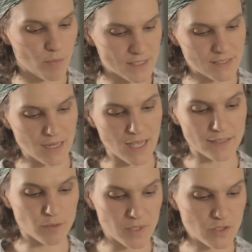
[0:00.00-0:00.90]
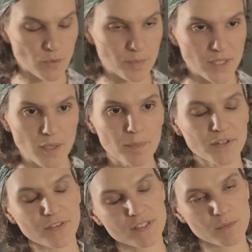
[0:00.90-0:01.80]
uma salada e uma sopinha,
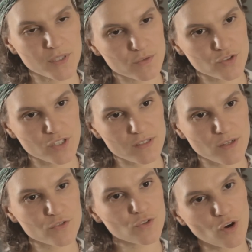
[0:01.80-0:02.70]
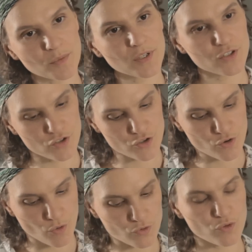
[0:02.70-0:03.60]
para fazer uma sugestão de como que a
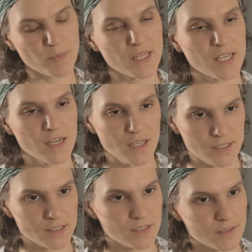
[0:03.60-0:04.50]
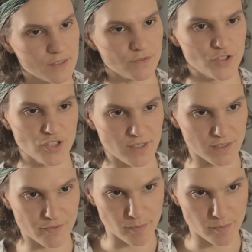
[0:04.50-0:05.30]
gente consumiria esses vegetais